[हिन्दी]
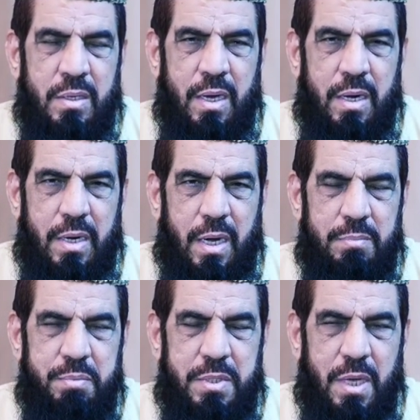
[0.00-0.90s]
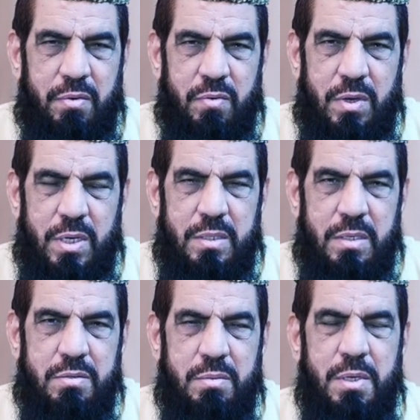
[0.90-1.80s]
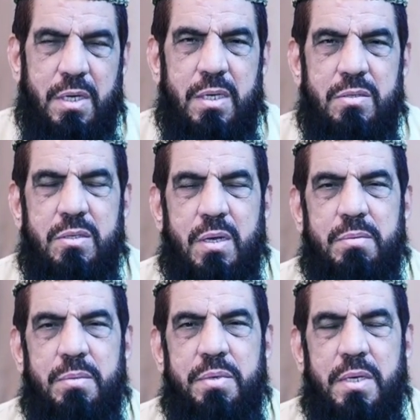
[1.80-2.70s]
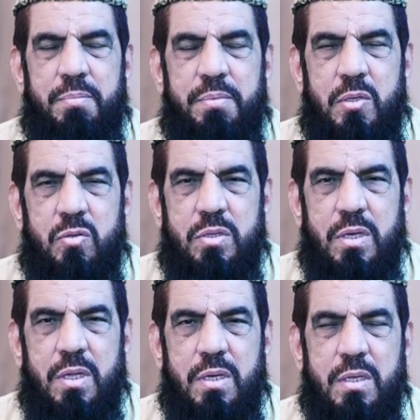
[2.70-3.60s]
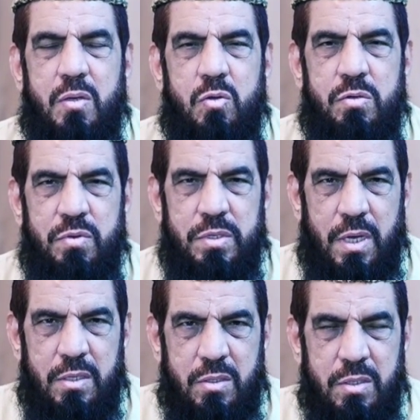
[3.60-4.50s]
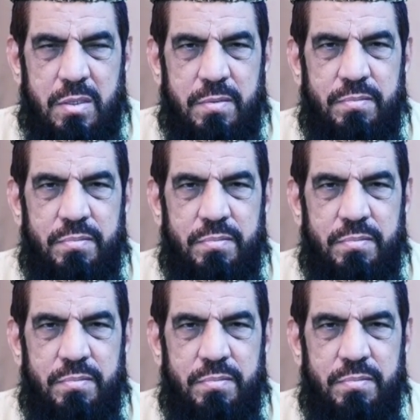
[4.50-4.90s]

कल रात पेशावर वाले जलसे में खान साहब ने फिर अपनी उस तकरीर की कुछ वजाहत की